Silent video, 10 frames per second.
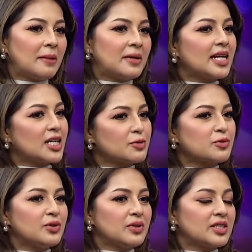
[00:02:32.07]
আবার
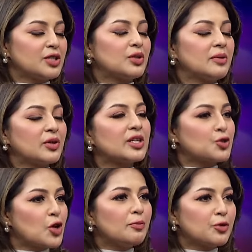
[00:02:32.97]
আসব যেহেতু আমি এখানে
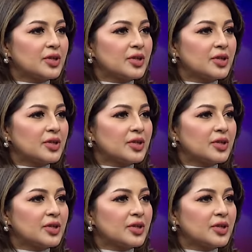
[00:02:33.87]
জব